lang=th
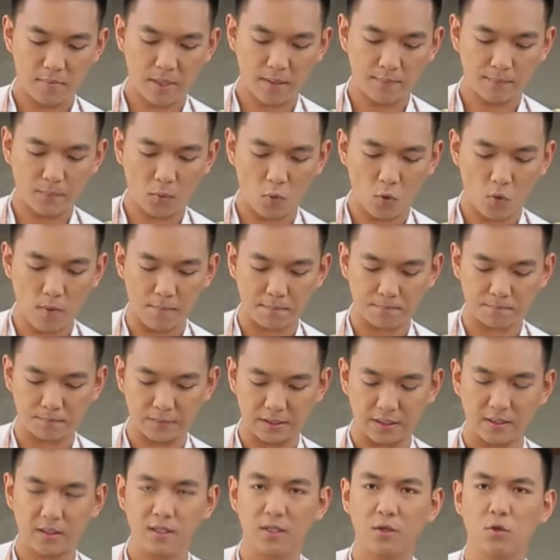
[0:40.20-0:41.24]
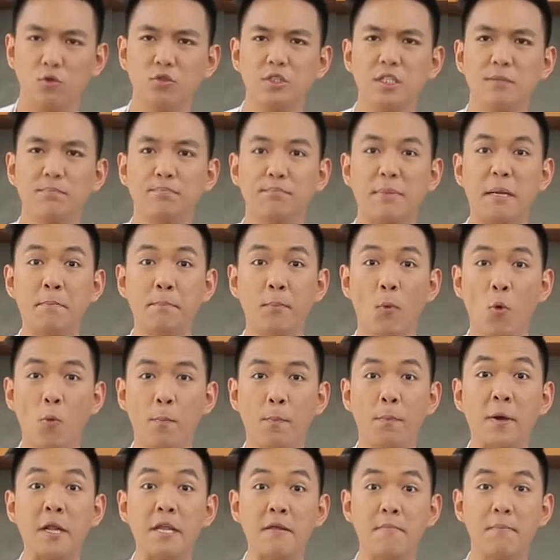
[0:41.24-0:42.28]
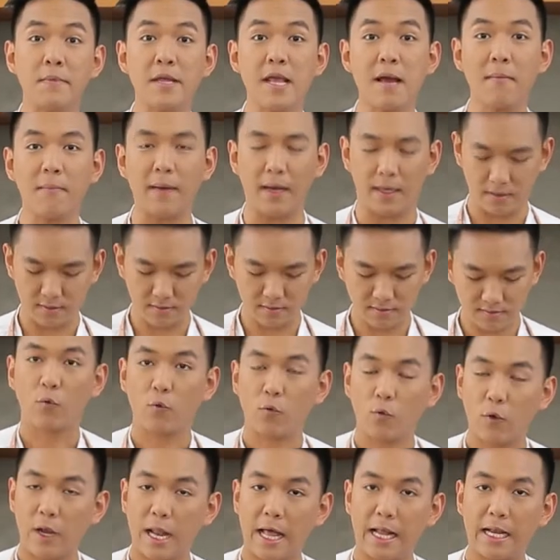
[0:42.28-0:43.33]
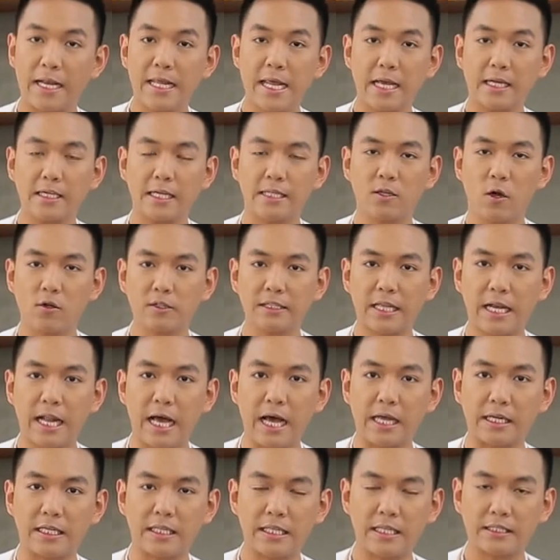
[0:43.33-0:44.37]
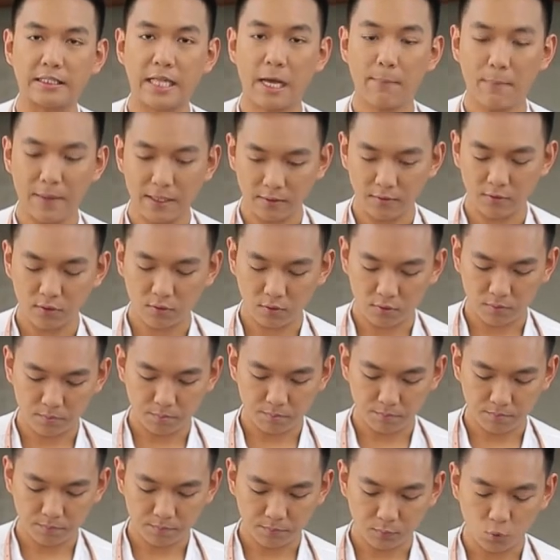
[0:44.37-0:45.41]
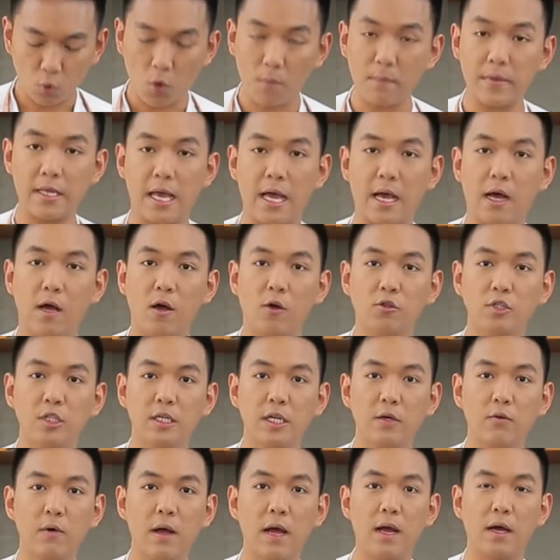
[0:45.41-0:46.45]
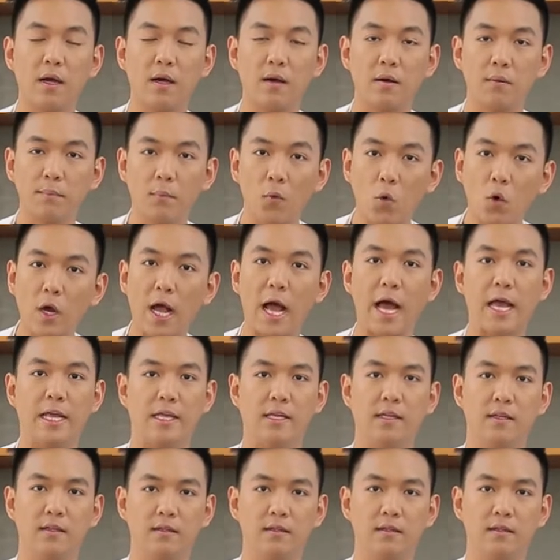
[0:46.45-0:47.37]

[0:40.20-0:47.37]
เป็นปูแบบรู้สึกเป็นปูพรีเมียมอะเวลาเรียกในท้องตลาดถ้าเป็นตัวเมียเขาจะเรียกว่าปูไข่